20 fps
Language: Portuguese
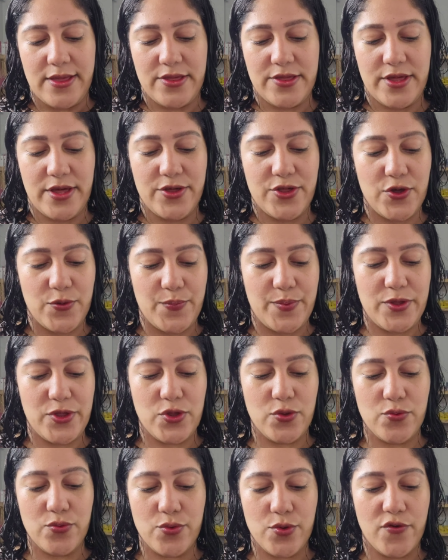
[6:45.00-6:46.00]
Gente, eu
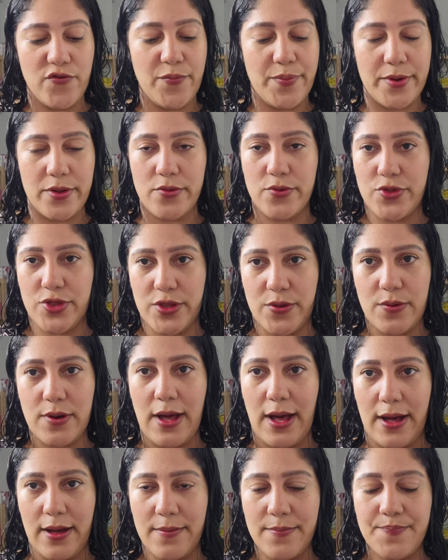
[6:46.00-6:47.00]
pedi um novo produtinho
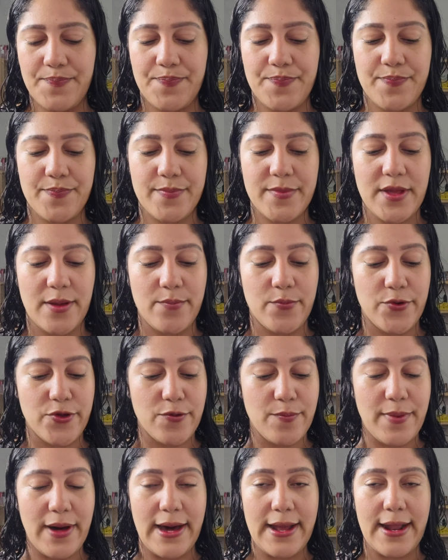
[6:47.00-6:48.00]
lá,
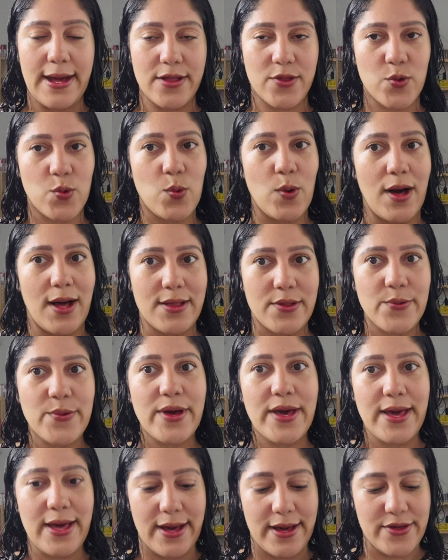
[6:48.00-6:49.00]
muito barato, quatro
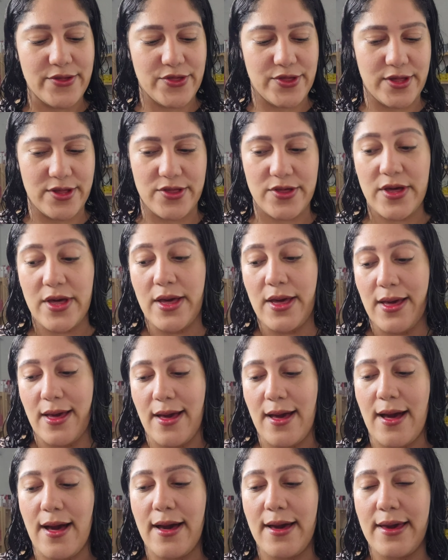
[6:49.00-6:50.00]
reais, gente.
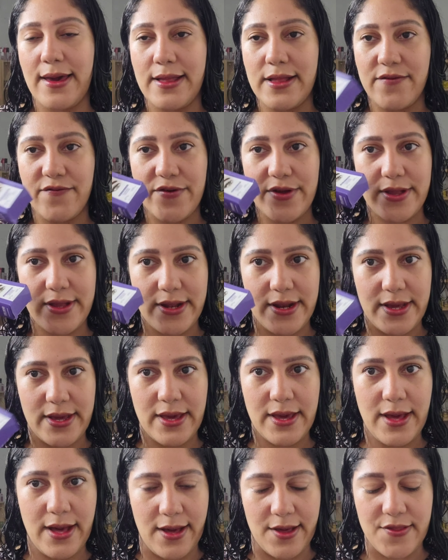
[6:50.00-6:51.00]
A rena foi três
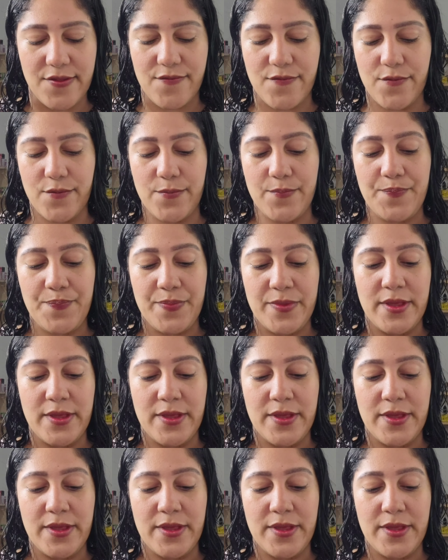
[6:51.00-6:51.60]
reais, viu?